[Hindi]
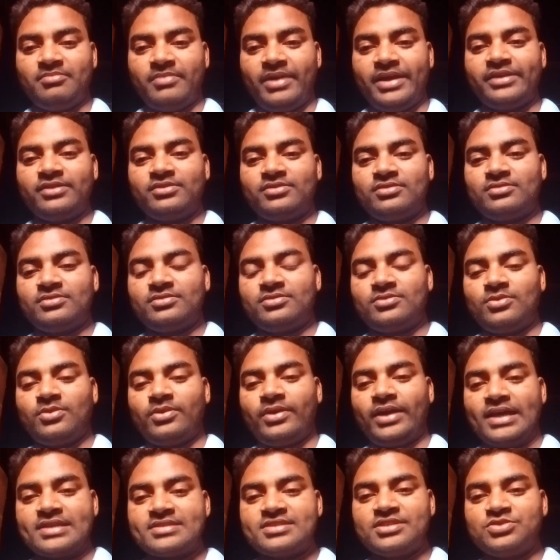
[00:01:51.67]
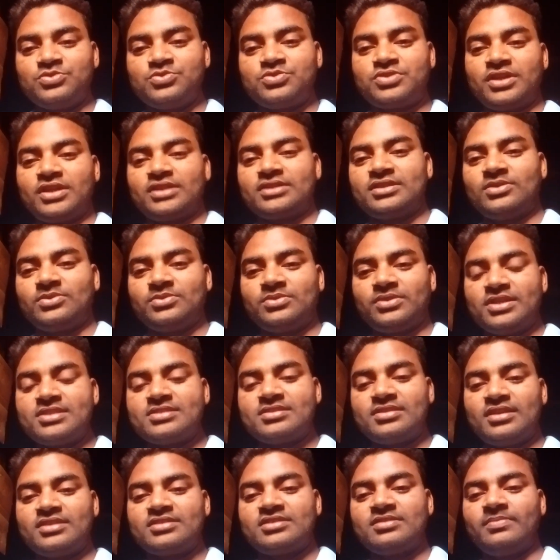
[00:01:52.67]
माइक को कैसे यूज करता हूँ
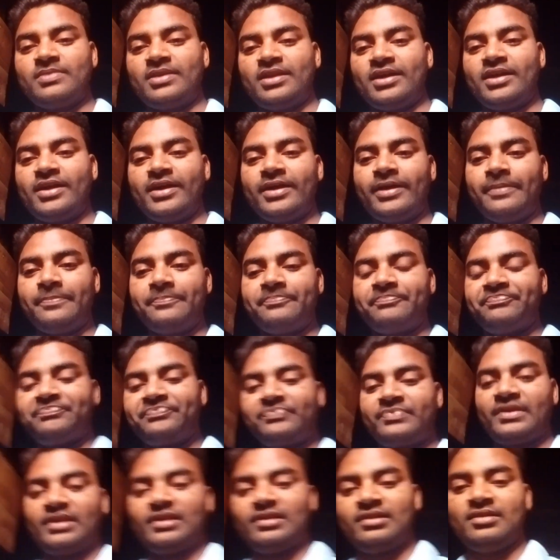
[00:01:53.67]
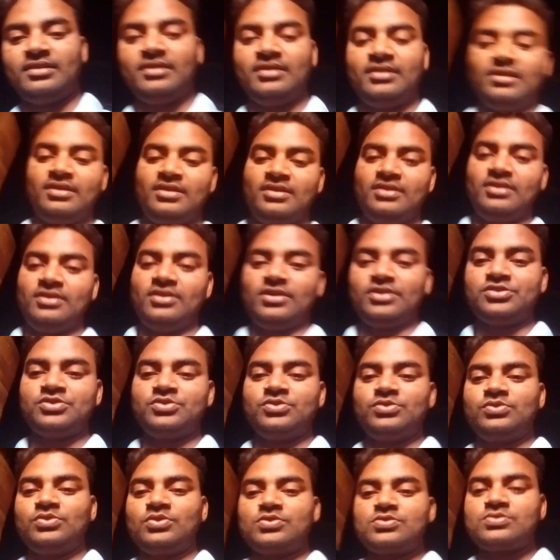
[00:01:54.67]
किस तरह से बनाया है और
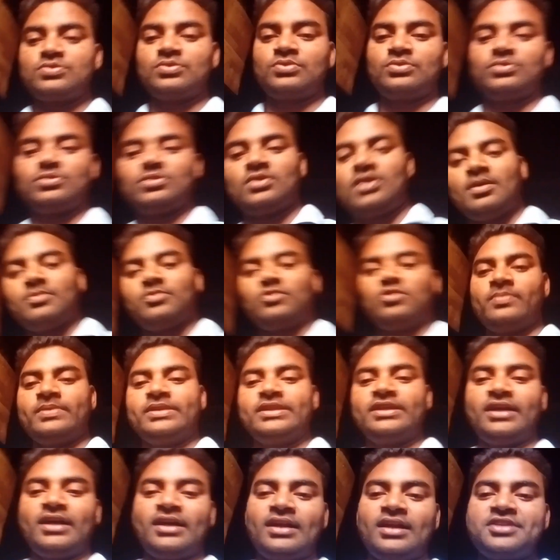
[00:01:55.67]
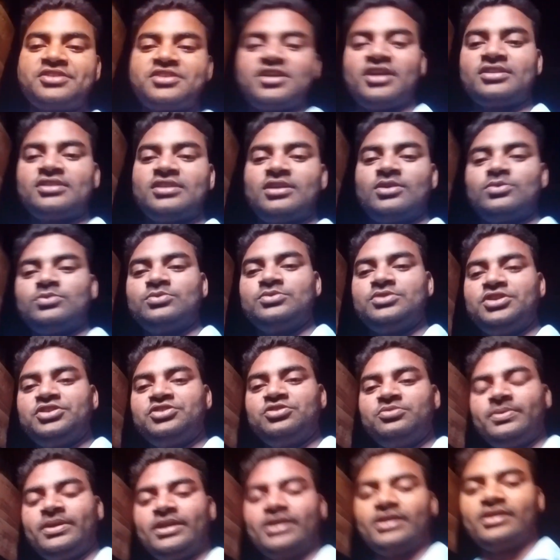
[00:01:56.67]
दोस्तों आपको मैं दिखाना चाहता हूँ ये
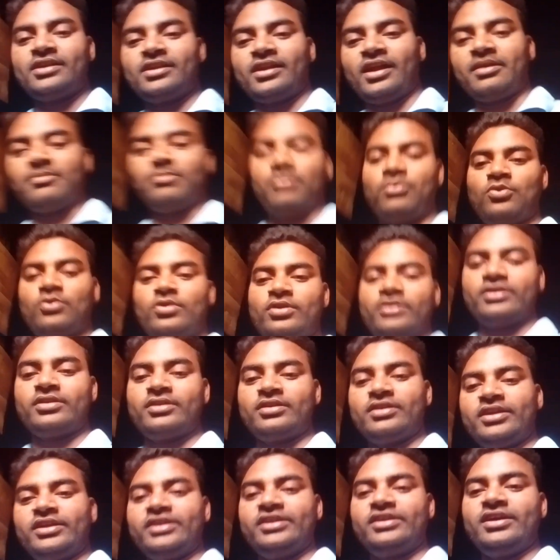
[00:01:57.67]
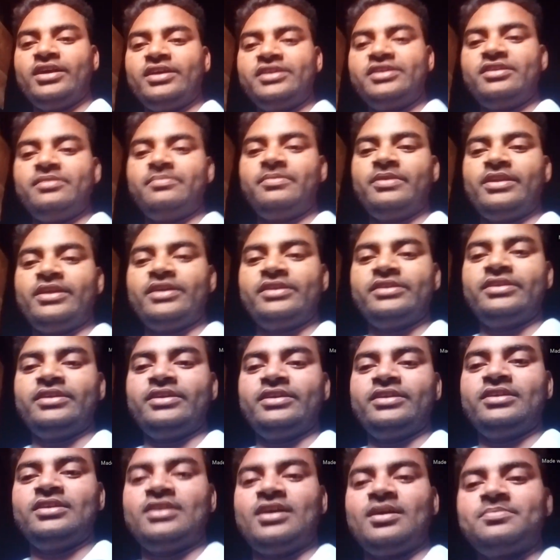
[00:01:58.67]
जो मेरा ट्राईपोर्ट नहीं है ये मेरा
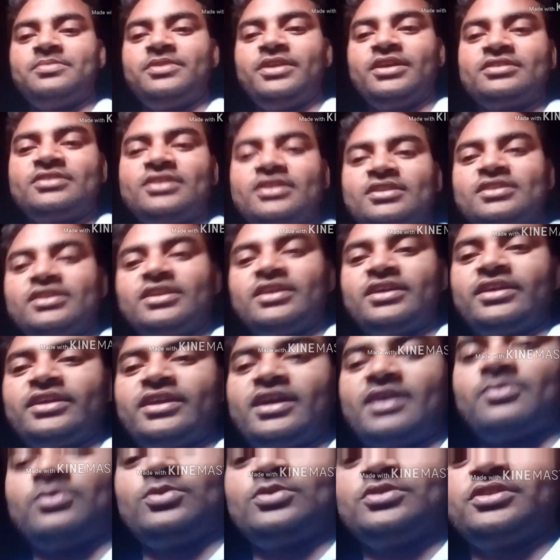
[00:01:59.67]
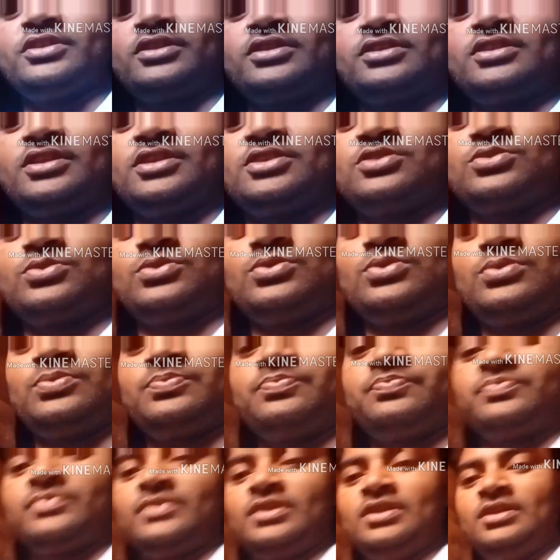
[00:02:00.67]
ये आप देख सकते हैं क्या बोल सकते हैं इसको
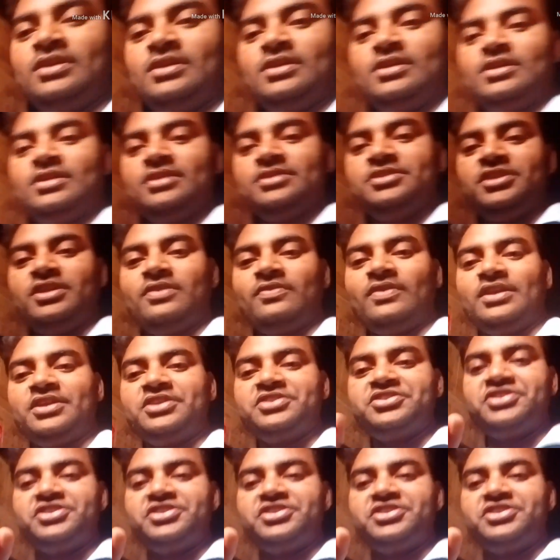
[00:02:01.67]
ये वाली